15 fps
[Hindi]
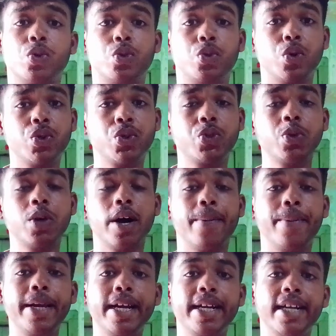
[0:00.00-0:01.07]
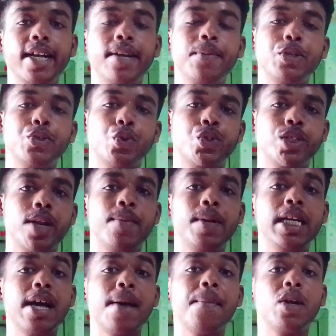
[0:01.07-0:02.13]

तो दोस्तों अभी के डेट पे सोशल मीडिया